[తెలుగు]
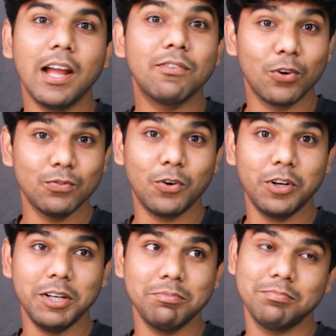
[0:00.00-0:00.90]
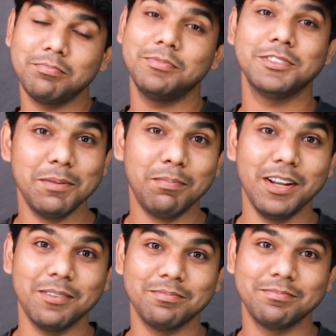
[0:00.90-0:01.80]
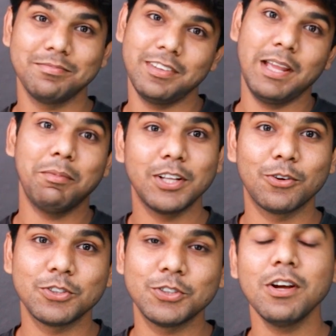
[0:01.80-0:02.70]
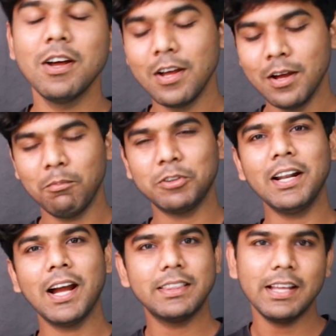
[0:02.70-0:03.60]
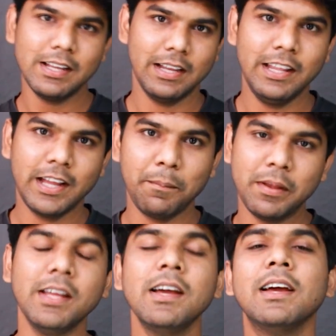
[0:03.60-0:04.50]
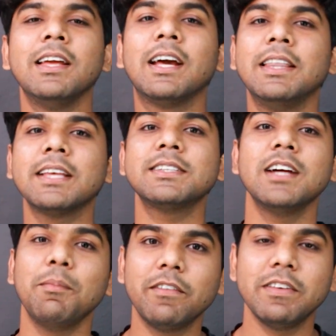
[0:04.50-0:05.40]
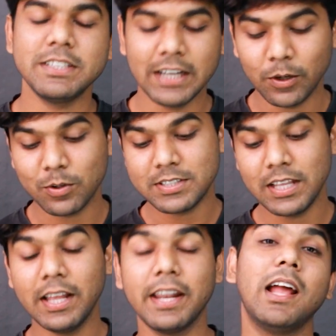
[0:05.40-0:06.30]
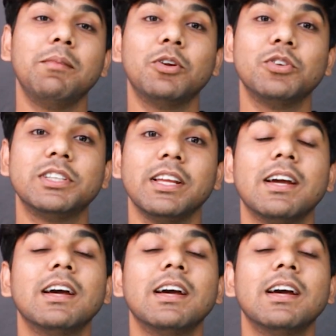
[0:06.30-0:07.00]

ఐఫోన్ ఫోర్టీన్ చెప్పలేము ఏమని జరగవచ్చు మొత్తానికైతే లీక్ అయిపోయింది ఇక నెక్స్ట్ అబెట్ విషయానికి వస్తే రియల్మీ నుంచి